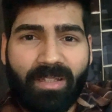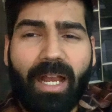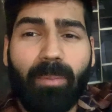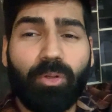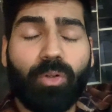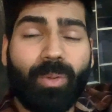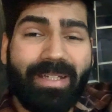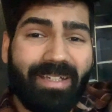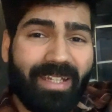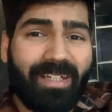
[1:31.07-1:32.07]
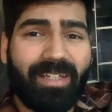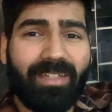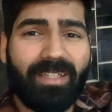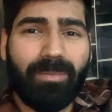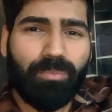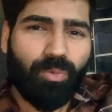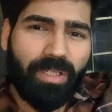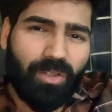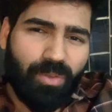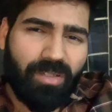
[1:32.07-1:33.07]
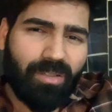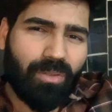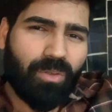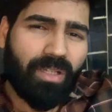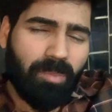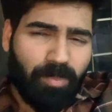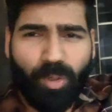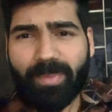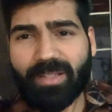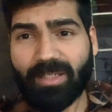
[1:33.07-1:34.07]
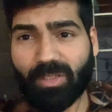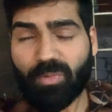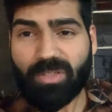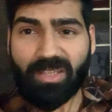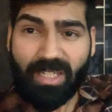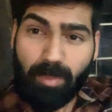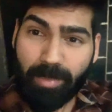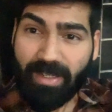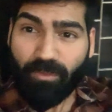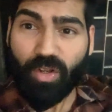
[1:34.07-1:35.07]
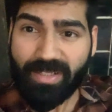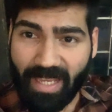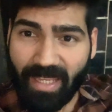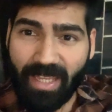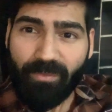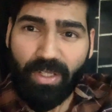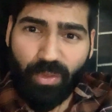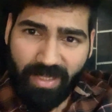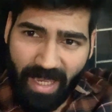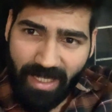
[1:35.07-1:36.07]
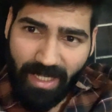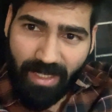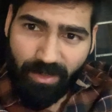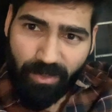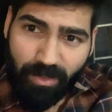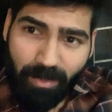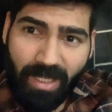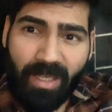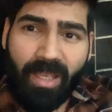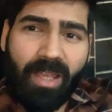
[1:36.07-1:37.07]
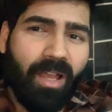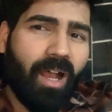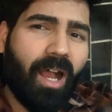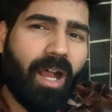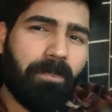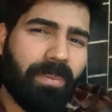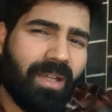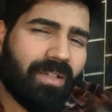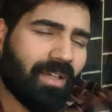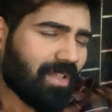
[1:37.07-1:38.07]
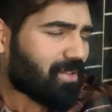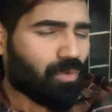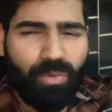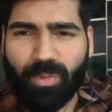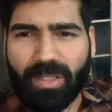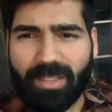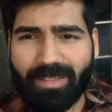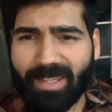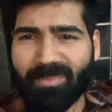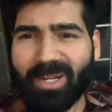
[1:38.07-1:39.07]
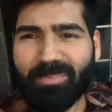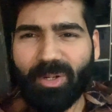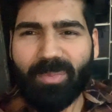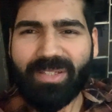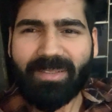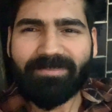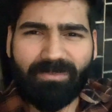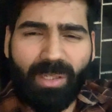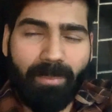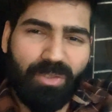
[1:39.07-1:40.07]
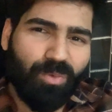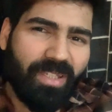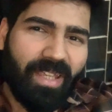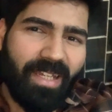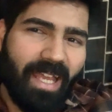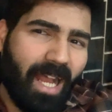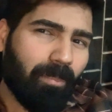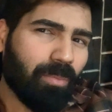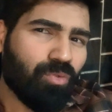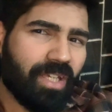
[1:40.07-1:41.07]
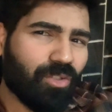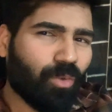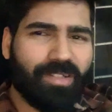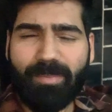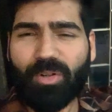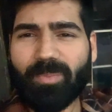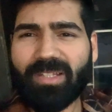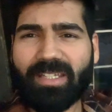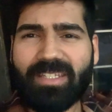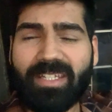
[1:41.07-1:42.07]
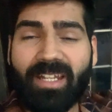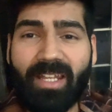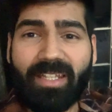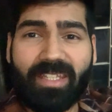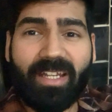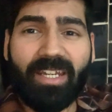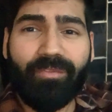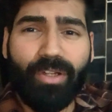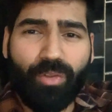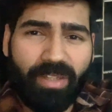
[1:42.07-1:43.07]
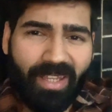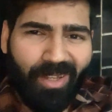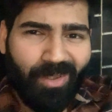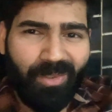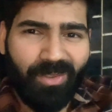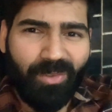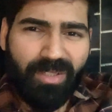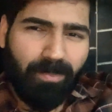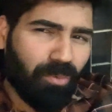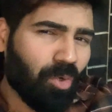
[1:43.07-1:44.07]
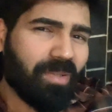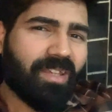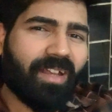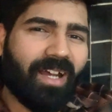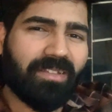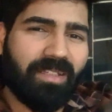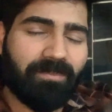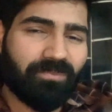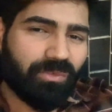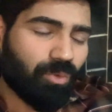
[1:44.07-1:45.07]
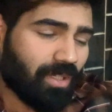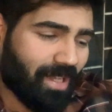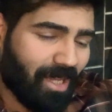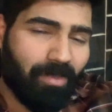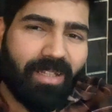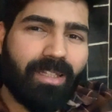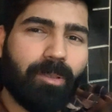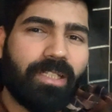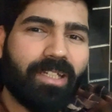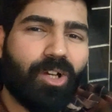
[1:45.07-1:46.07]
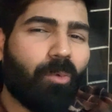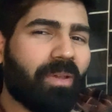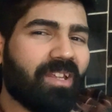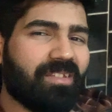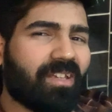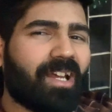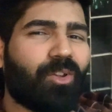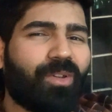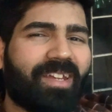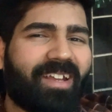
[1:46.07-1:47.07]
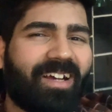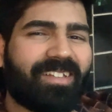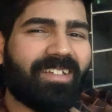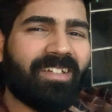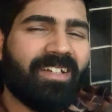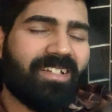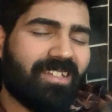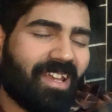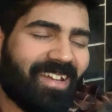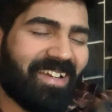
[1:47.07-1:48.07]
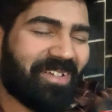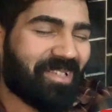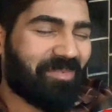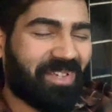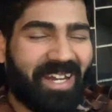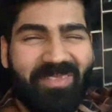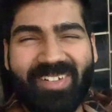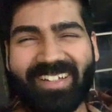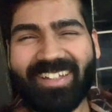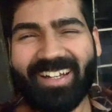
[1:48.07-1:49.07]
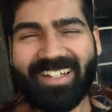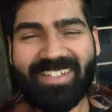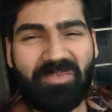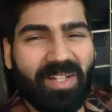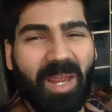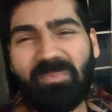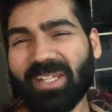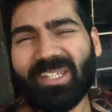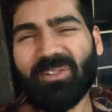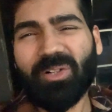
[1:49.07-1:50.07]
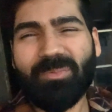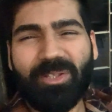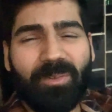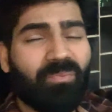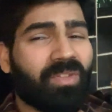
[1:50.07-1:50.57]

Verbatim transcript: आप लोगों को एंटरटेन करने की पूरी कोशिश करूंगा ये मैं प्रॉमिस करता हूँ जितने भी मेरे ब्लॉग्स आएंगे या वीडियोस आएंगे उसमें आप एंटरटेन जरूर होंगे ये मेरा प्रॉमिस है बस उसी के लिए आप भी मुझे एक छोटा सा प्रॉमिस कीजिए कि अगर ये वीडियो देख रहे हो तो इस प्रॉमिस की खातिर वो लाइक बटन दबा देना और मेरे सिंगल होने की खातिर चैनल को सब्सक्राइब कर देना अगर सब्सक्राइब नहीं किया हो अभी तो